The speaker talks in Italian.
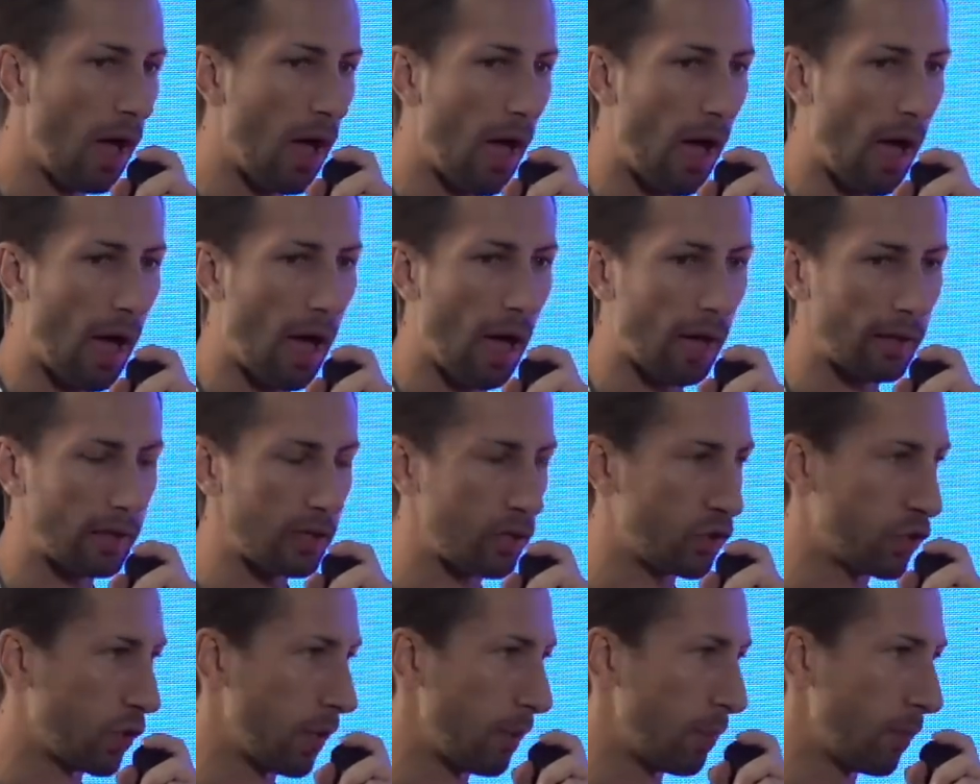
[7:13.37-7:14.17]
a
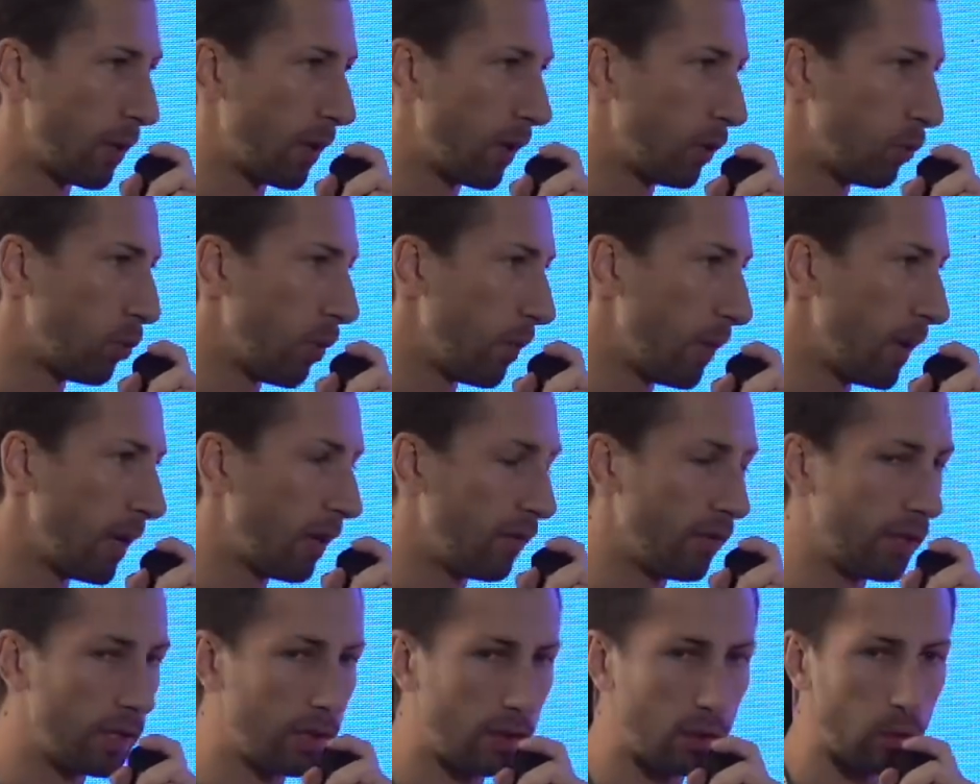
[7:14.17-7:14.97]
dicembre
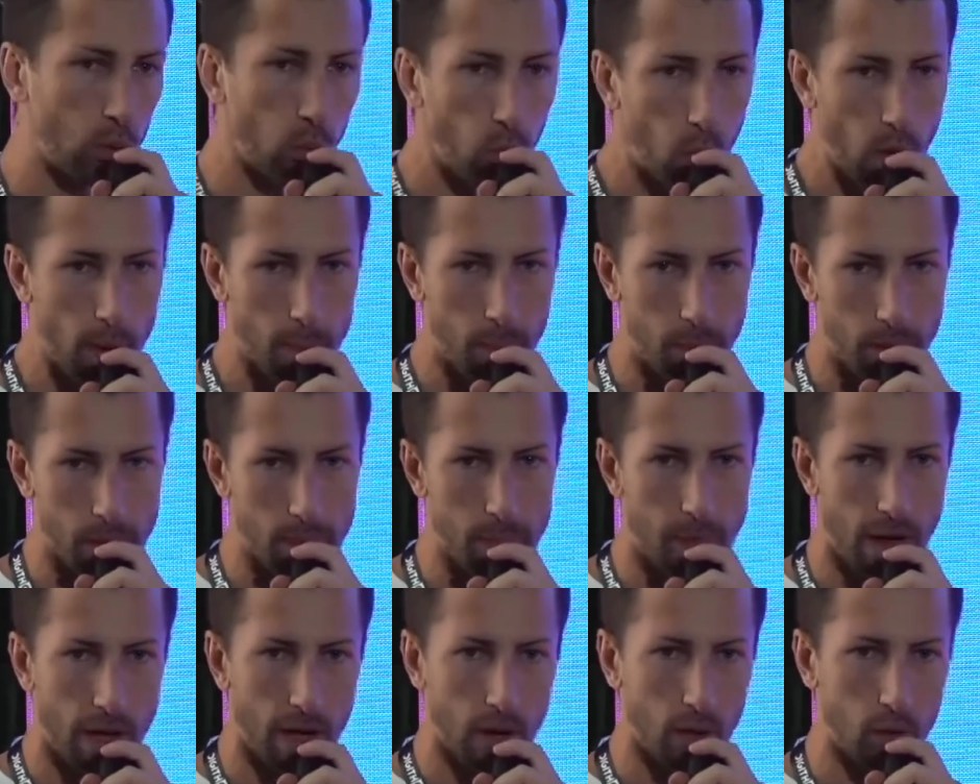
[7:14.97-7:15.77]
2022,
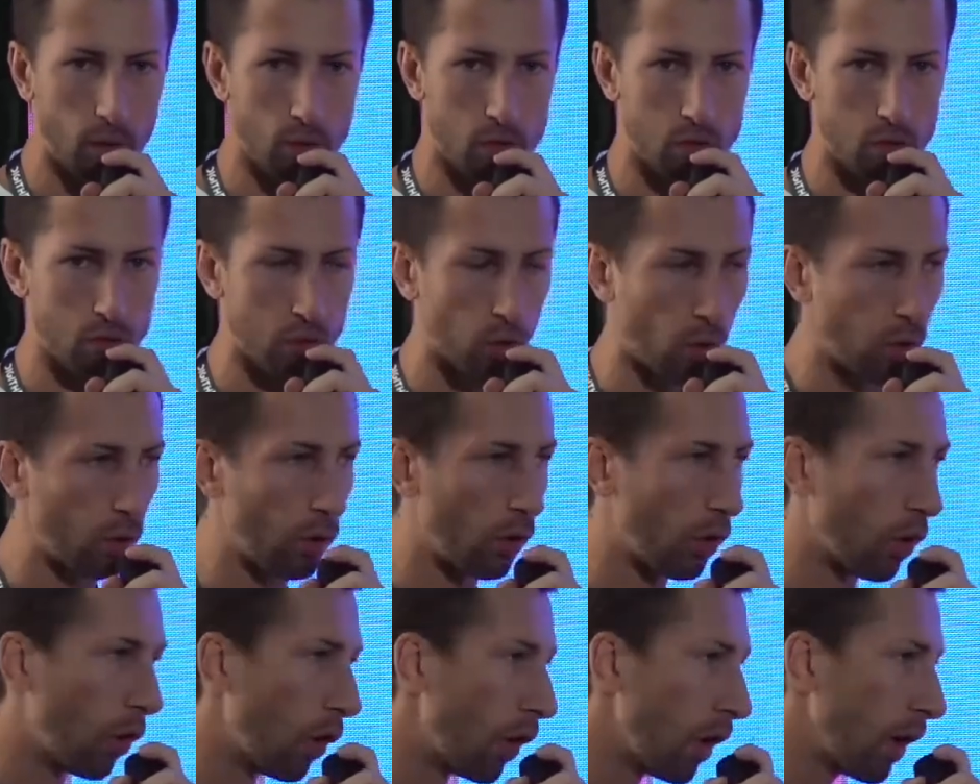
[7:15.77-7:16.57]
prima erano
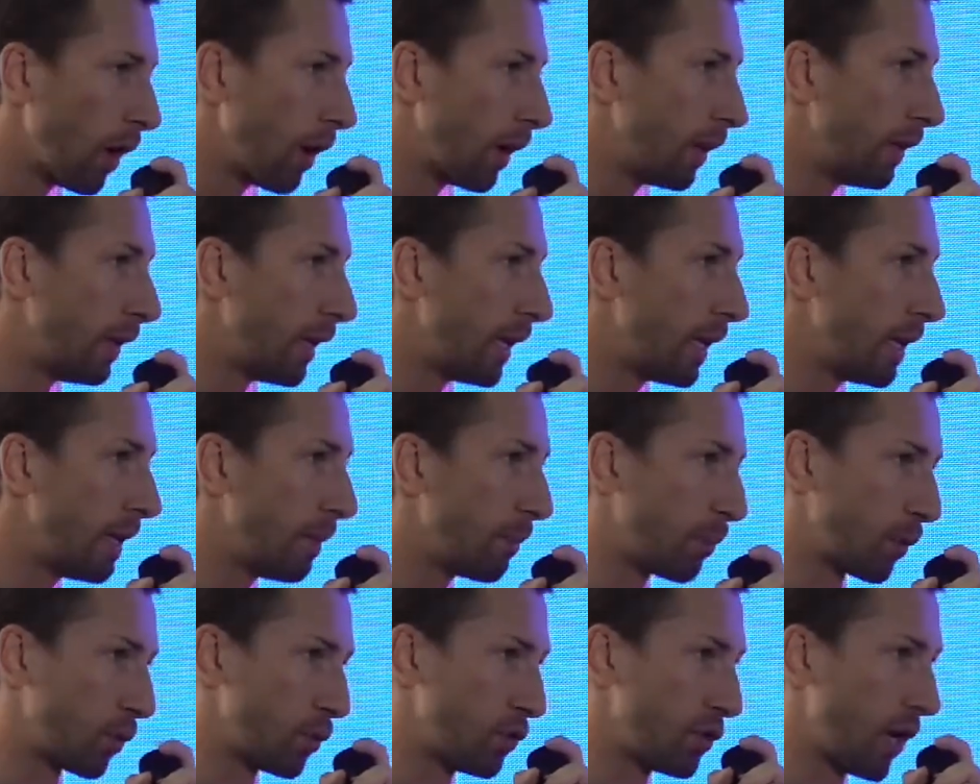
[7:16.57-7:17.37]
solo
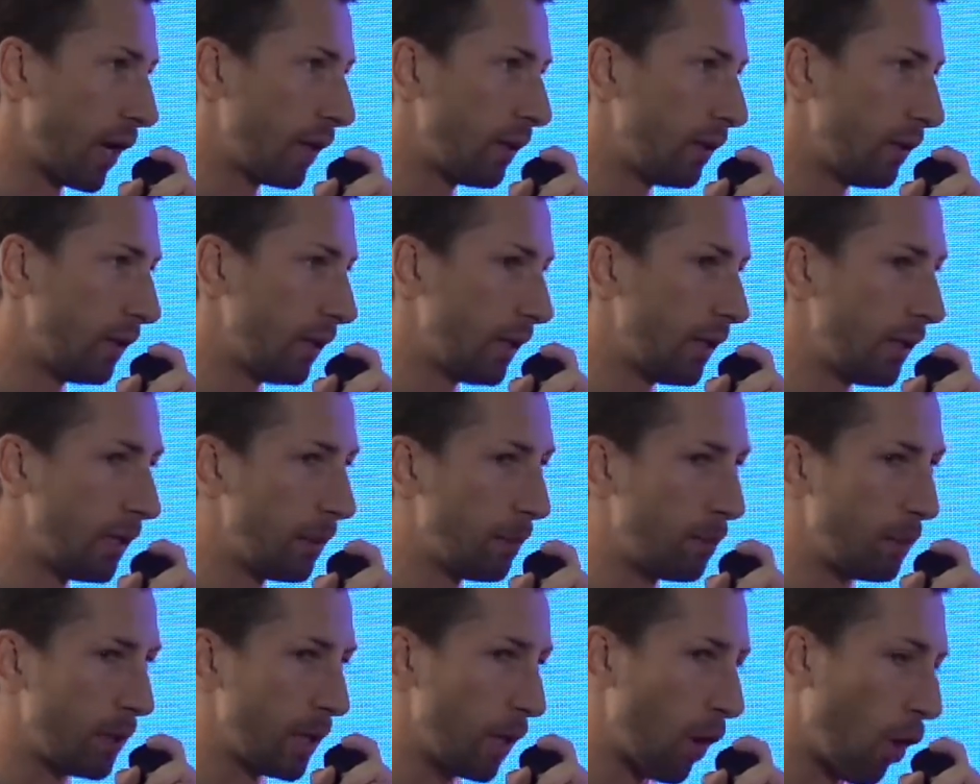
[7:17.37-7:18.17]
dei
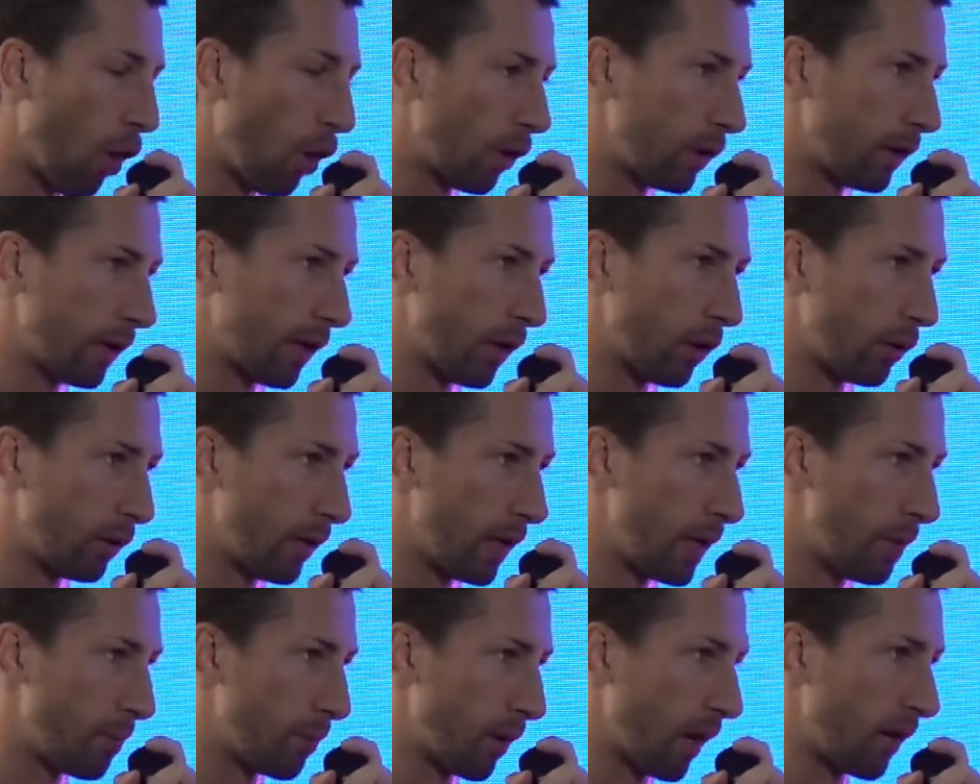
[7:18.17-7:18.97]
progetti pilota o
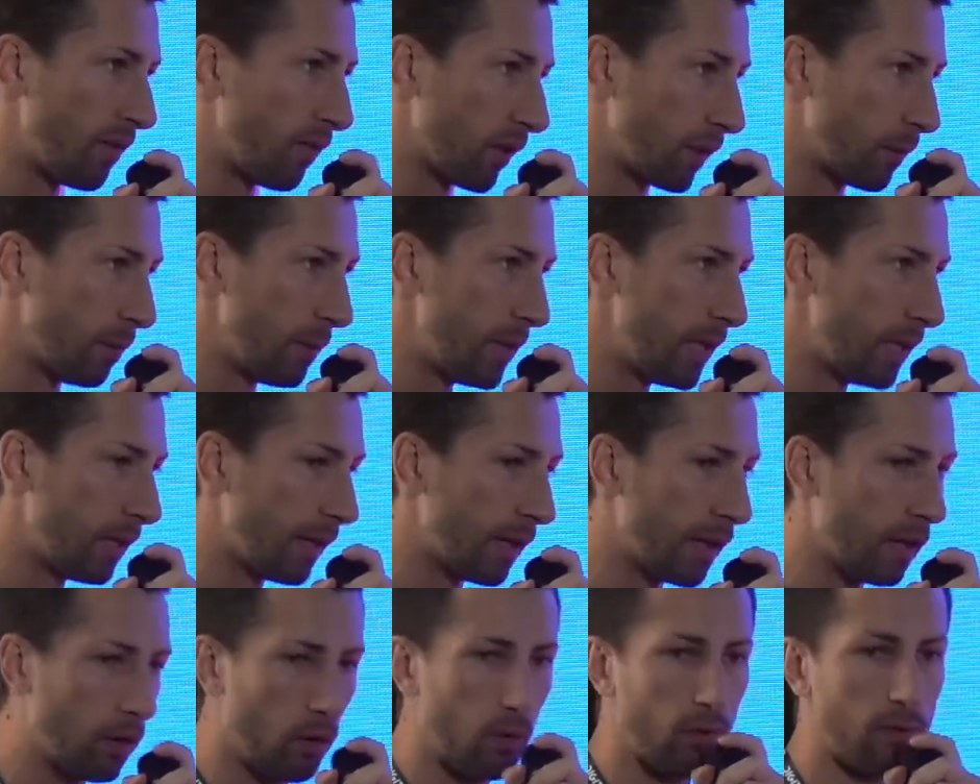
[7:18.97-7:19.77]
dei private
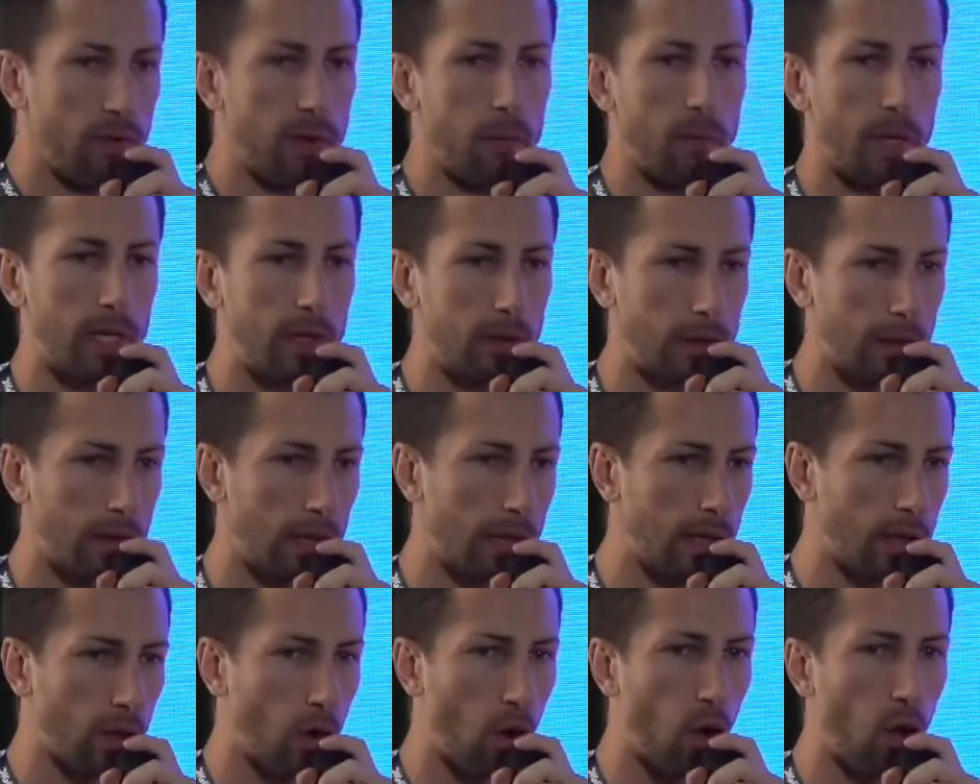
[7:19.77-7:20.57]
beta, ovviamente
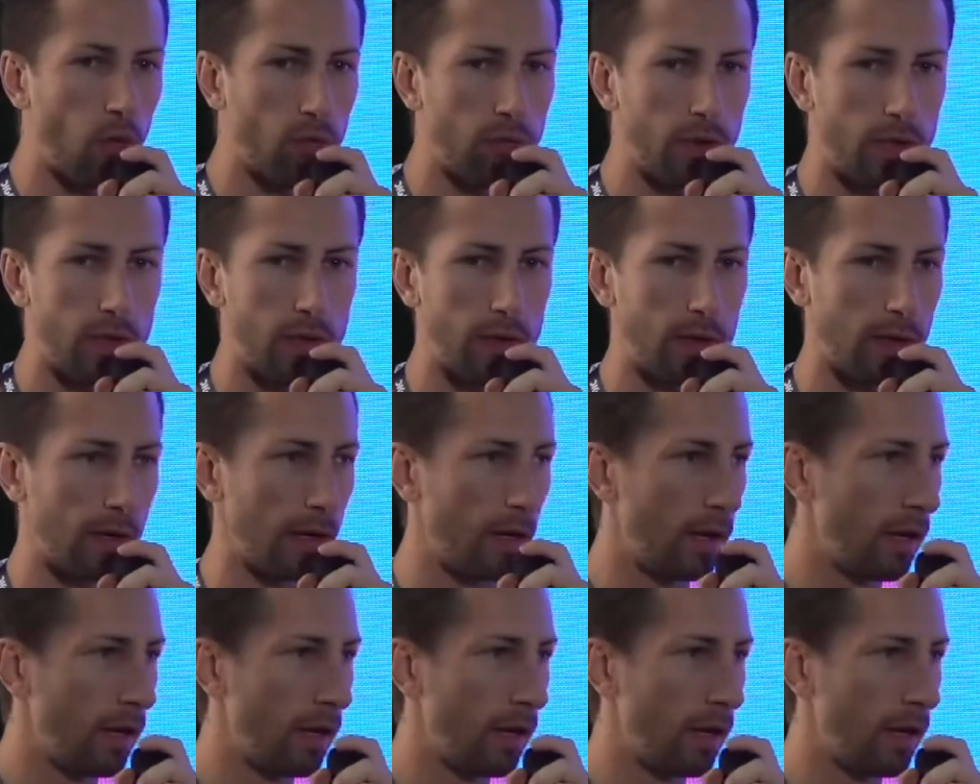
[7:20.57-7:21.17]
il Covid